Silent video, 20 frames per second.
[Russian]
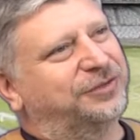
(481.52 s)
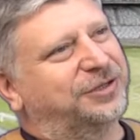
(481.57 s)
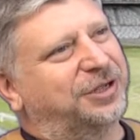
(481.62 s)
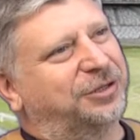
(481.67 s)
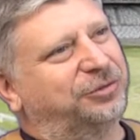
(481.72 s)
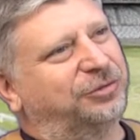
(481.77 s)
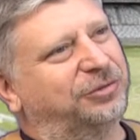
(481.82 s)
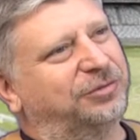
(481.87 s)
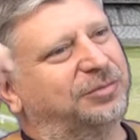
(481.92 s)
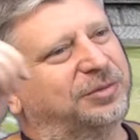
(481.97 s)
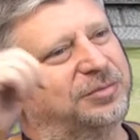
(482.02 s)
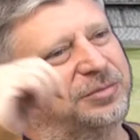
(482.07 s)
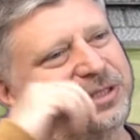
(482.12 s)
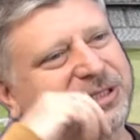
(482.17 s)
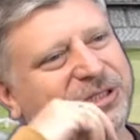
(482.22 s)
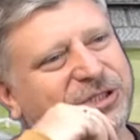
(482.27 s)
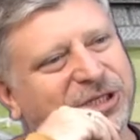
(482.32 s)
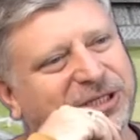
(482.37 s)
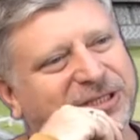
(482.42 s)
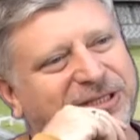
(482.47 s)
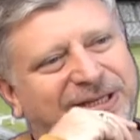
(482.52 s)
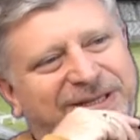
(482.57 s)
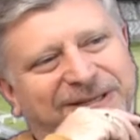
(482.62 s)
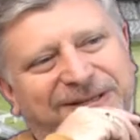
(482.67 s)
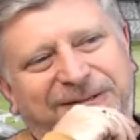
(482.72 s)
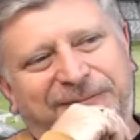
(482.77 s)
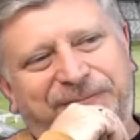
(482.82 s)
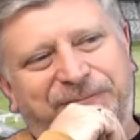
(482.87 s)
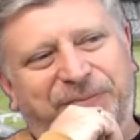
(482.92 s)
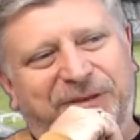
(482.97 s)
с которым мы сейчас
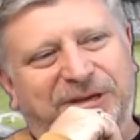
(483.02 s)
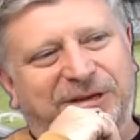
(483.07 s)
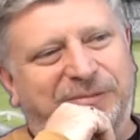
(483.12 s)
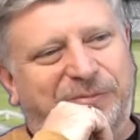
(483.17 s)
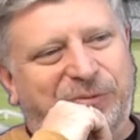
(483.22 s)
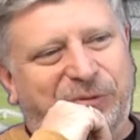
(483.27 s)
э,